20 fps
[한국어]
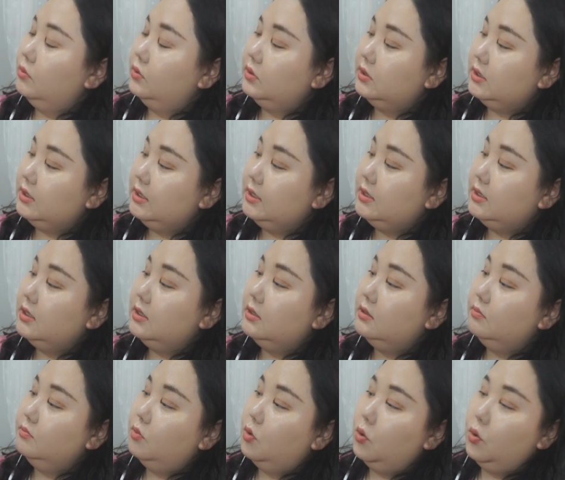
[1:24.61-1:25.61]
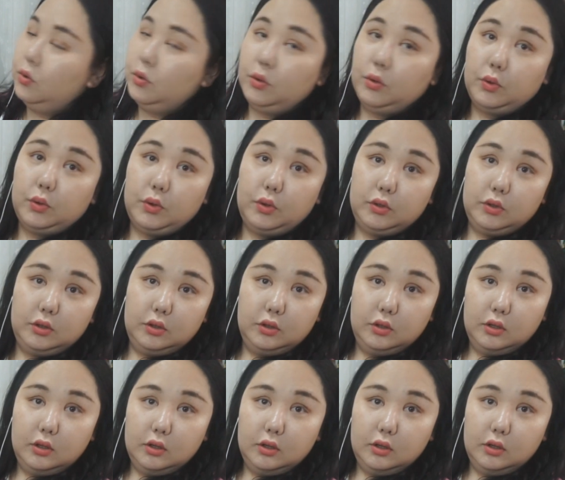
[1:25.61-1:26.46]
뭐 시즌 뭐 요런